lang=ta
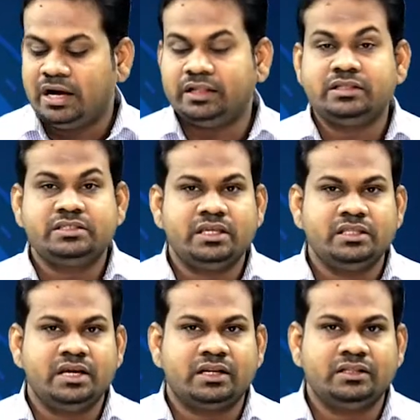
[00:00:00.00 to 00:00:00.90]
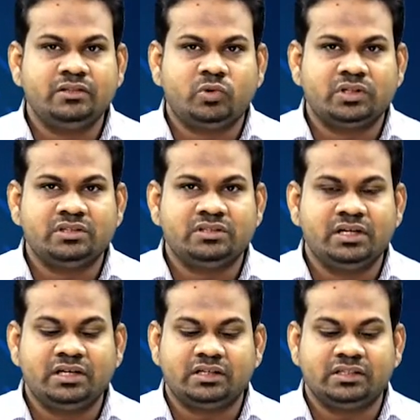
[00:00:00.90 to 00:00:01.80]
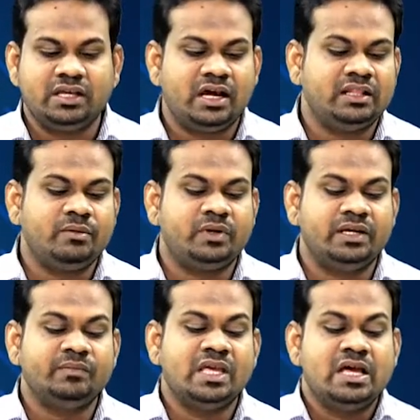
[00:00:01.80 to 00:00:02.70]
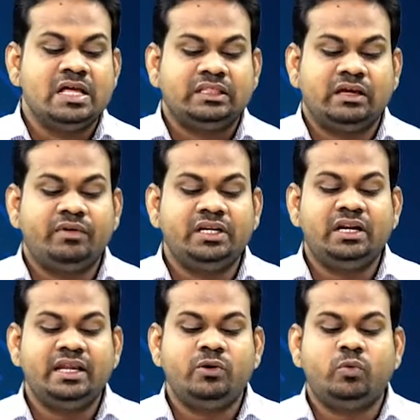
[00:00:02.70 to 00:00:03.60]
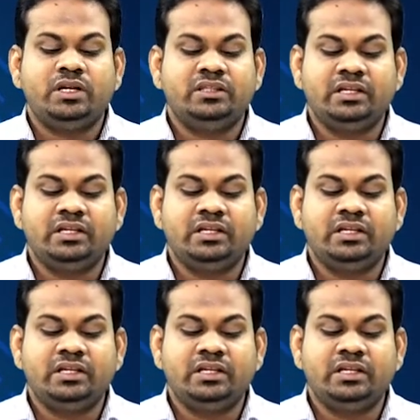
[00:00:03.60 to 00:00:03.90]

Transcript: அந்த செய்தியானது தொடர்ந்து செல்கின்றது அதே போல தவறுகளை உடன்